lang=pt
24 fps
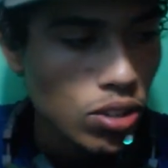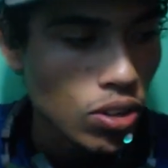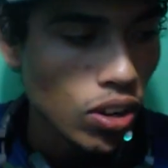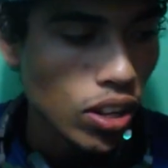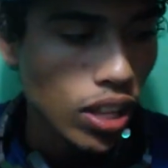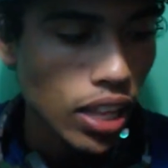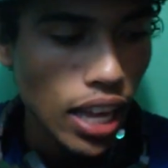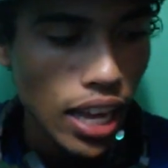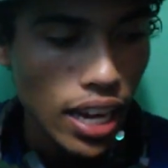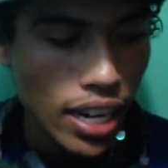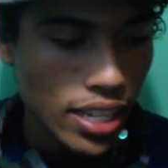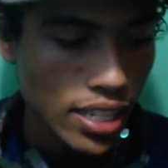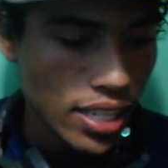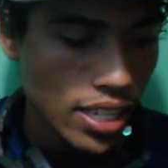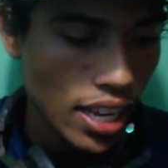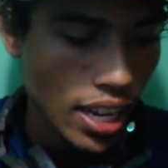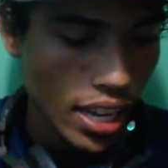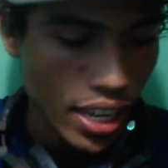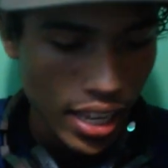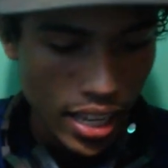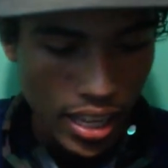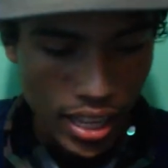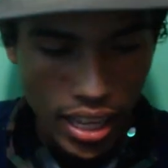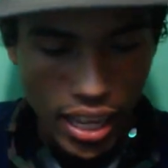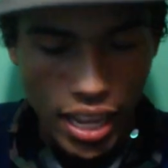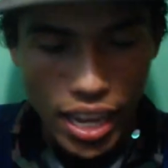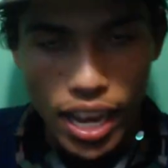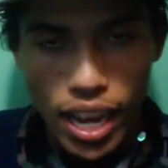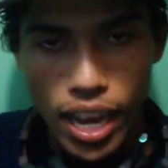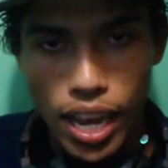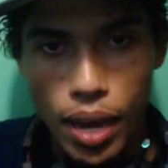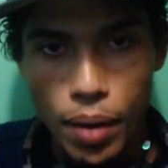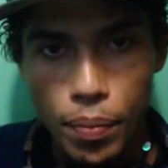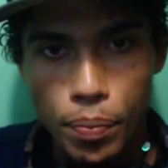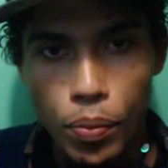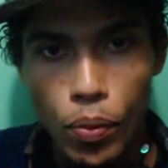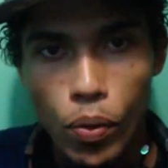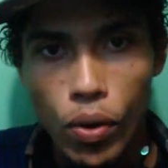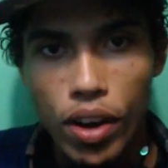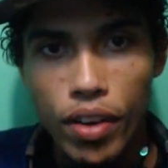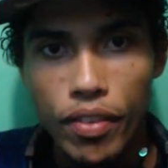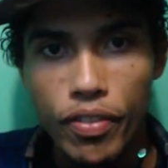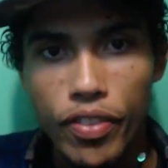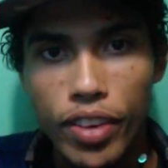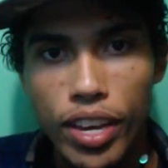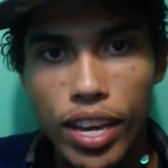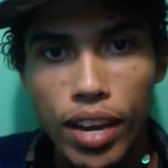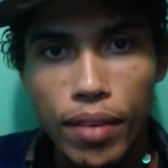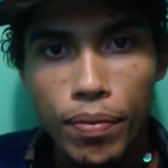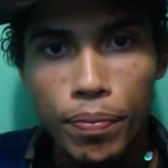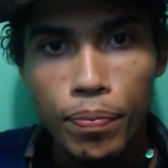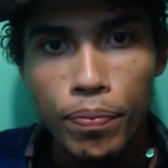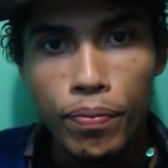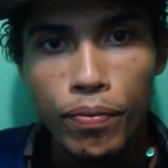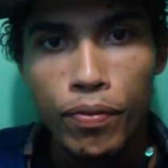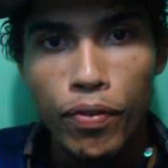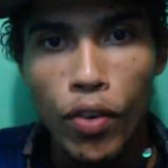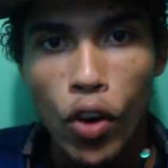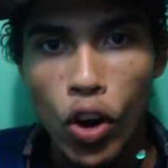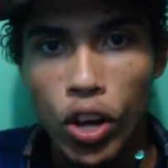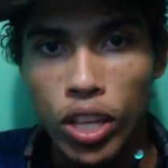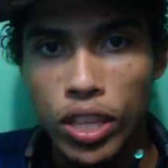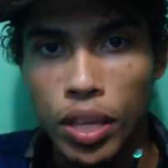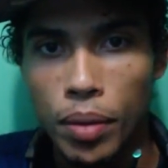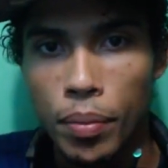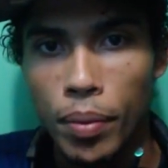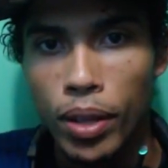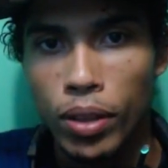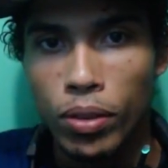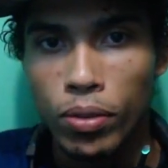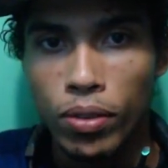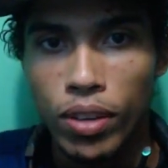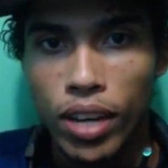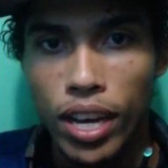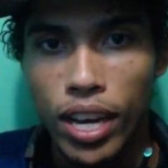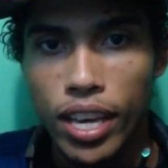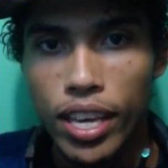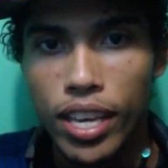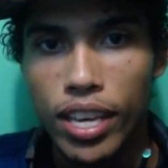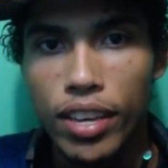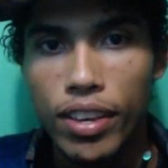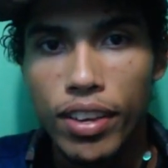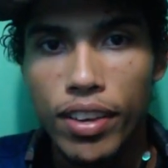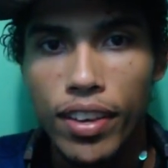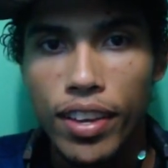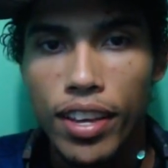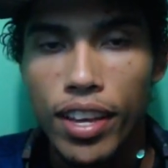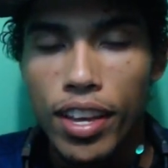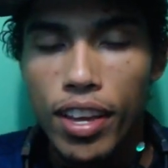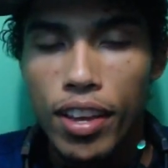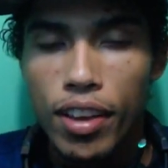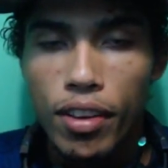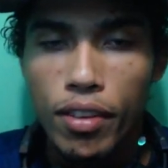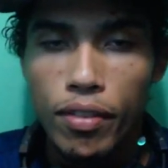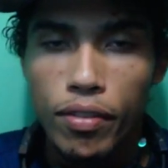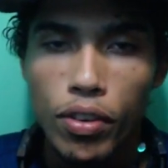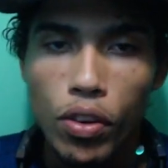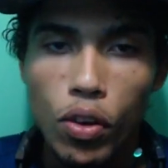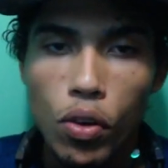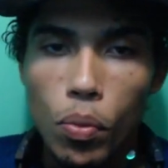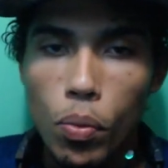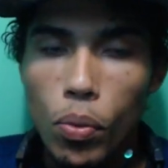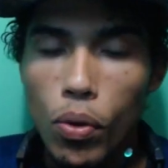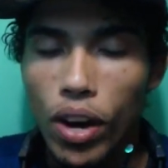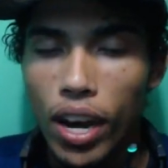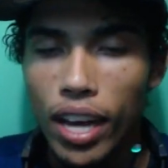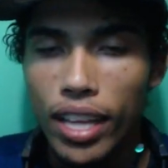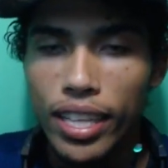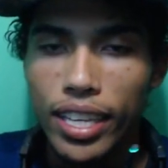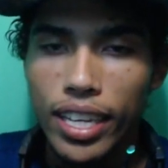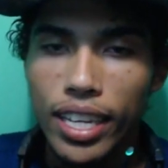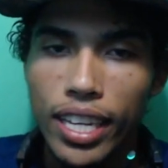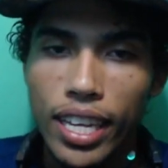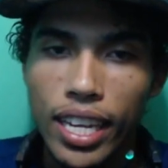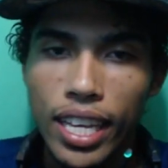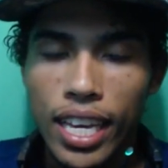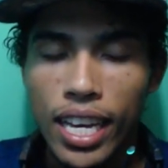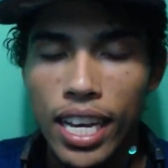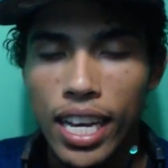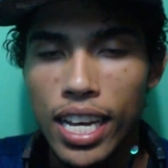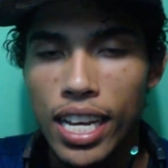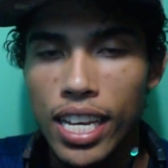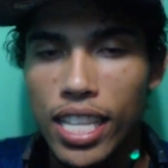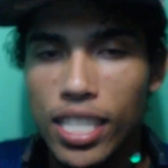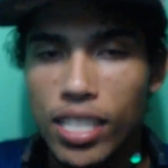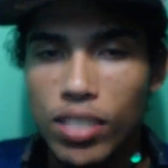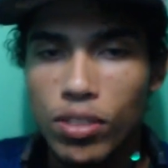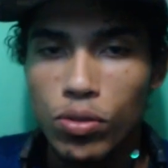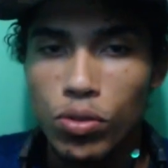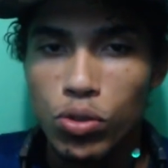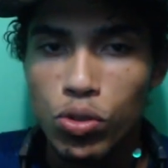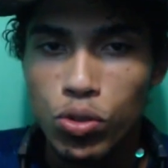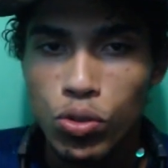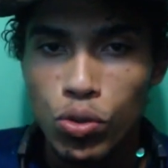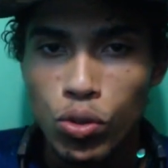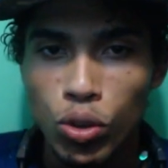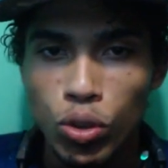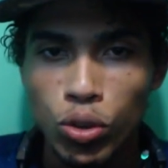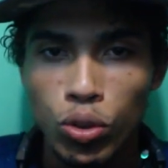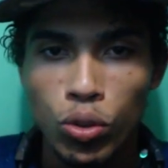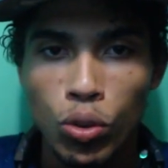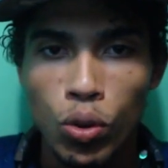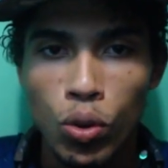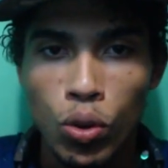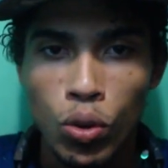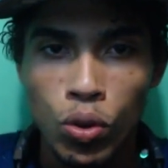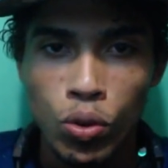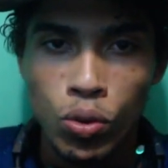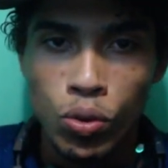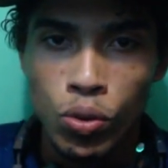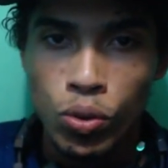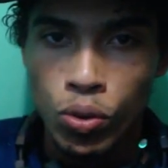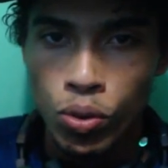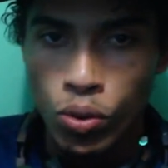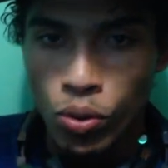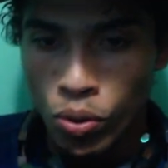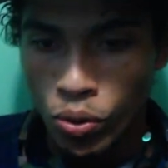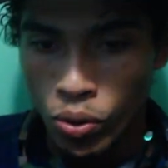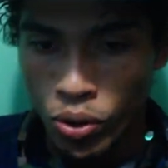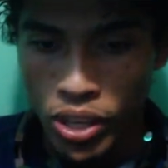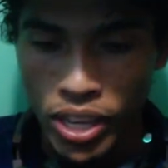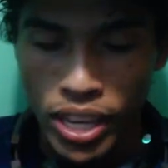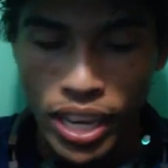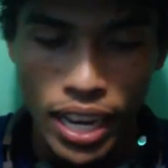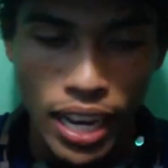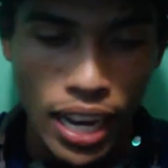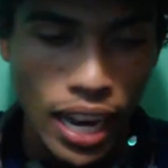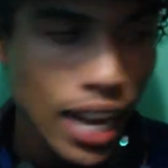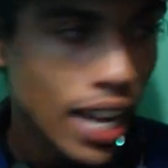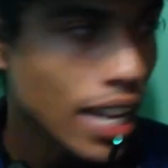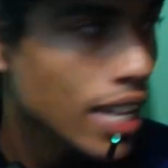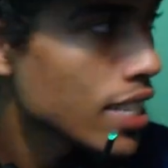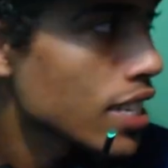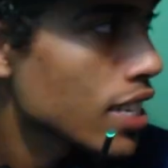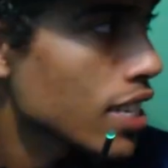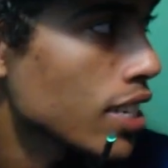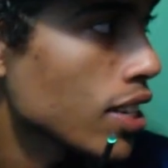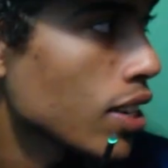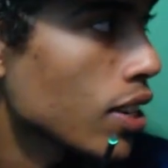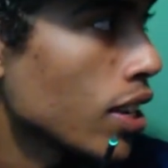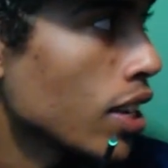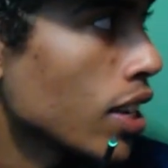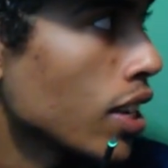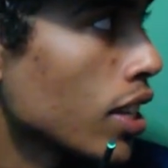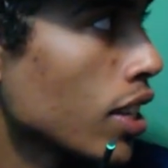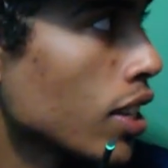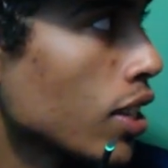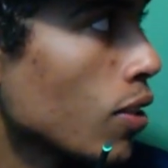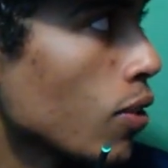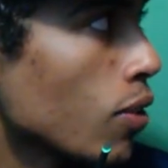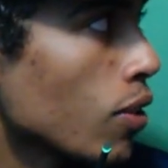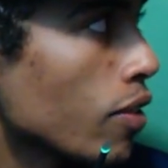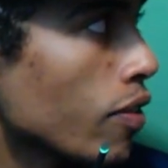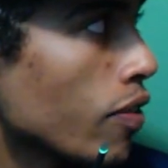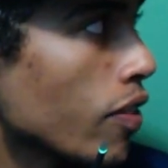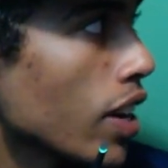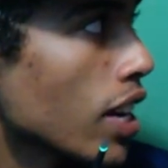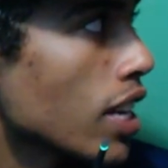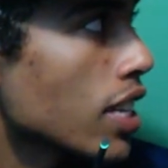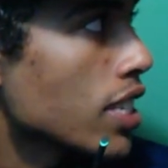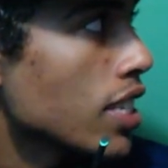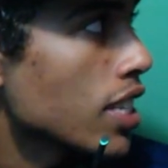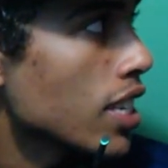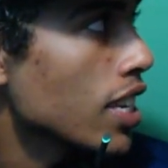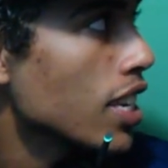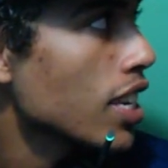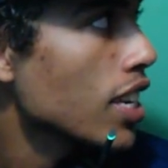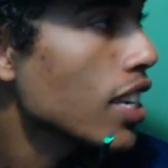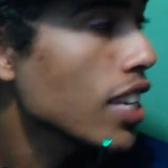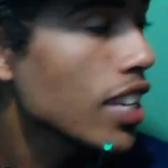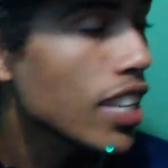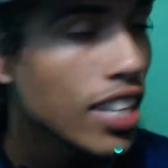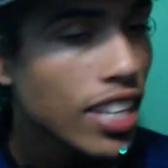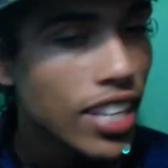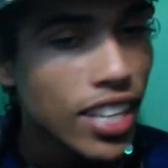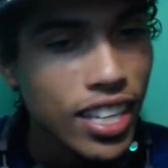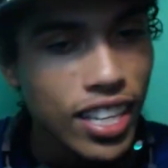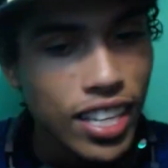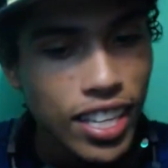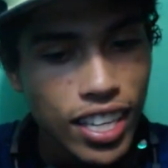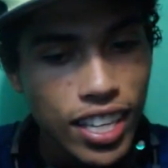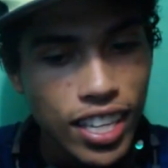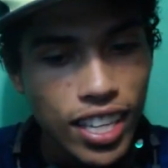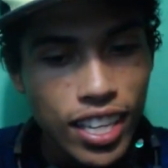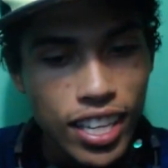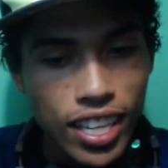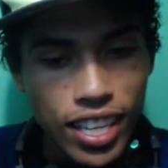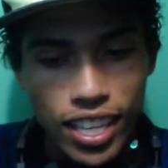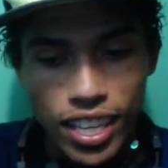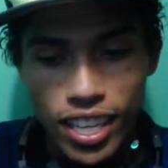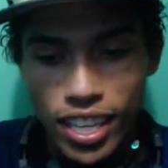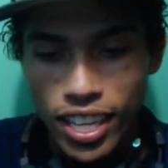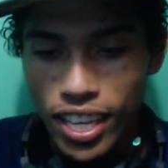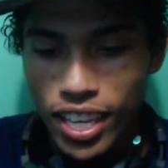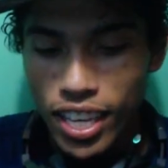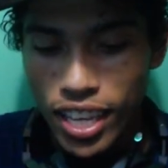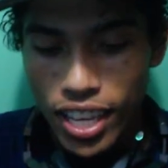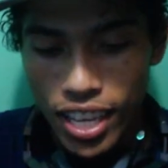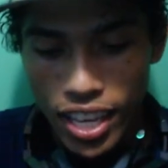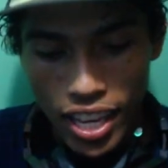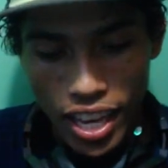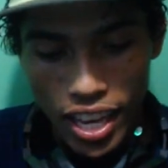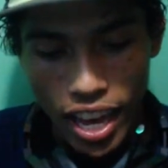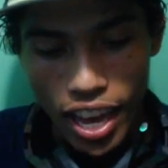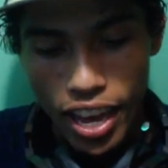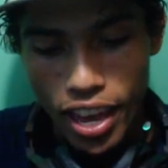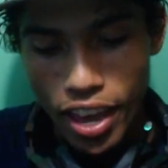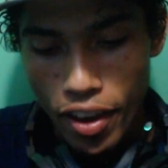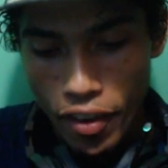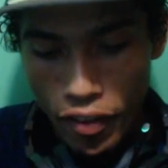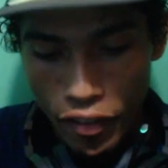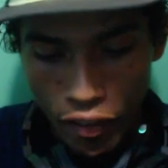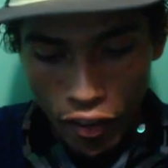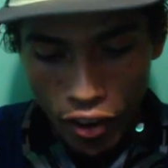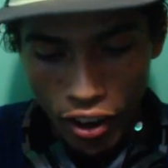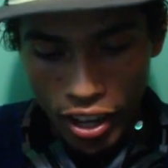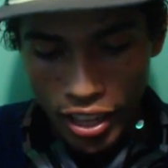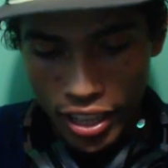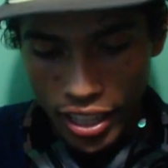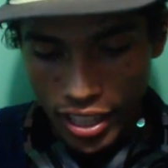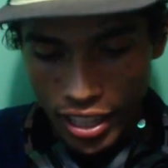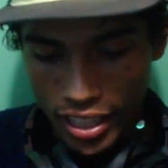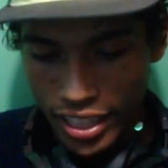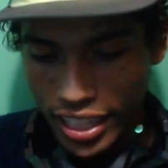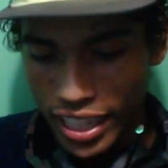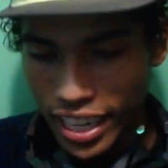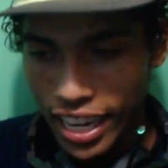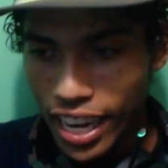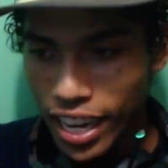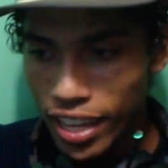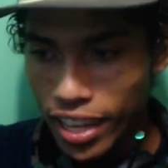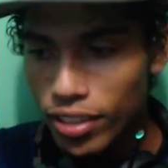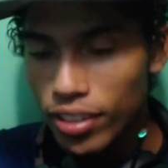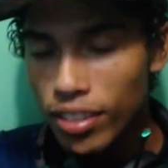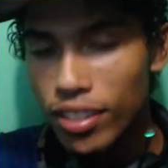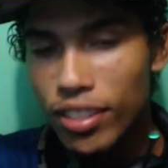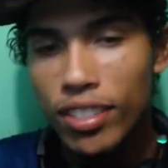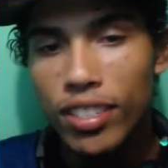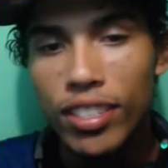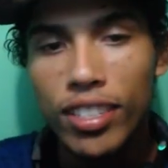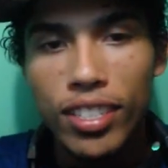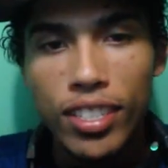escolares aí, né? Aí a porra fica foda, maluco. Aí fica um bocado de crianças os cotoco em casa sem ter o que fazer. E aí é foda, tá ligado?